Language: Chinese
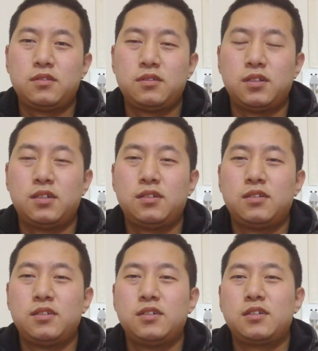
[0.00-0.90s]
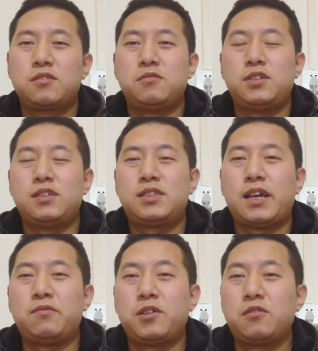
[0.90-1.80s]
啊，估计
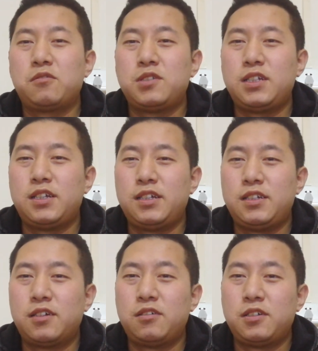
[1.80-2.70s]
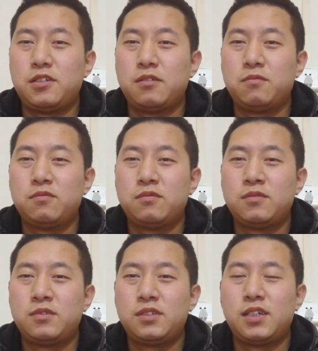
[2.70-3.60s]
再不用，估计以后也用
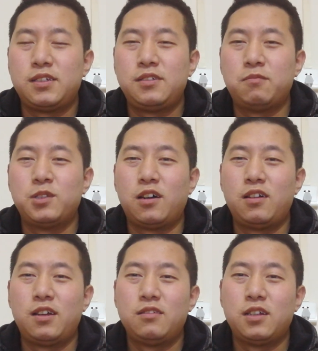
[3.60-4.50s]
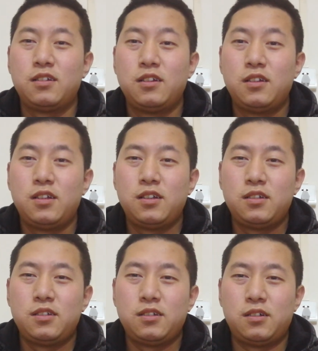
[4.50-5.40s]
不到了啊。
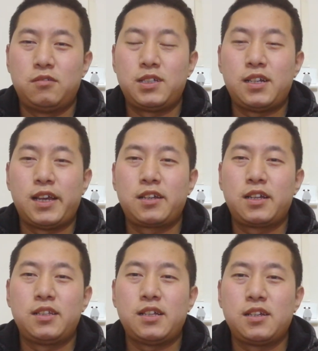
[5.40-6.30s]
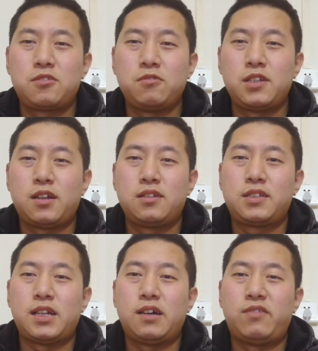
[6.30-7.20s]
我先来跟大家说一下这
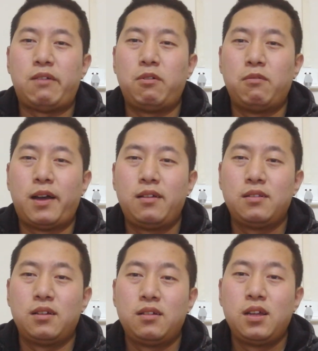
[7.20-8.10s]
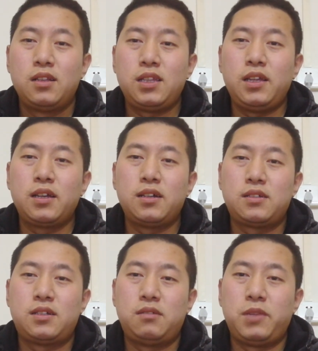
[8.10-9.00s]
三大法宝吧。啊，第一个
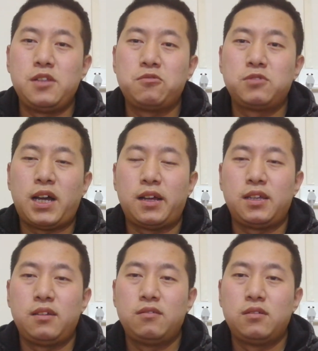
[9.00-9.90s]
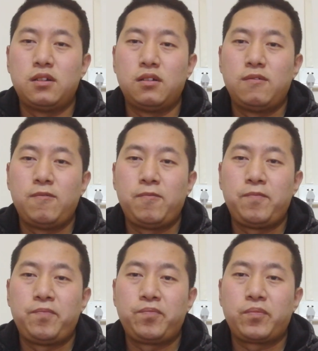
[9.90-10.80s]
是民族大义啊，
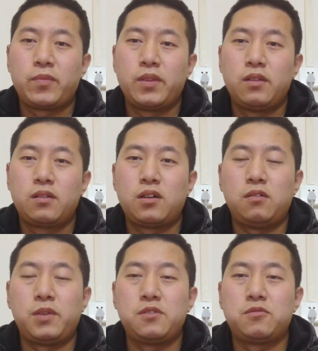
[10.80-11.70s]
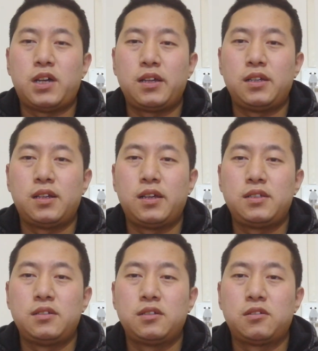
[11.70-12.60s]
靠民族大义来
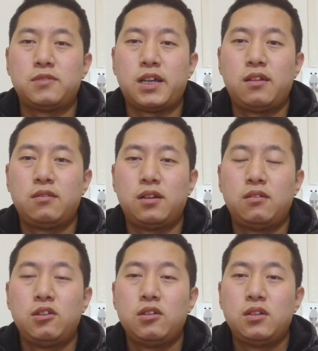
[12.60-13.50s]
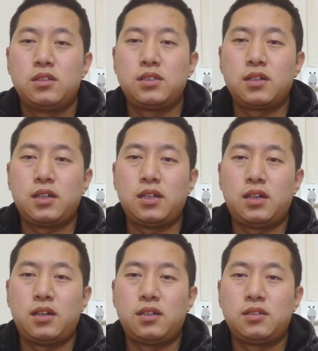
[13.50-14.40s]
进行统战啊。这个
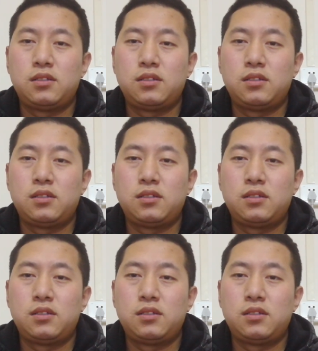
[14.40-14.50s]
呢，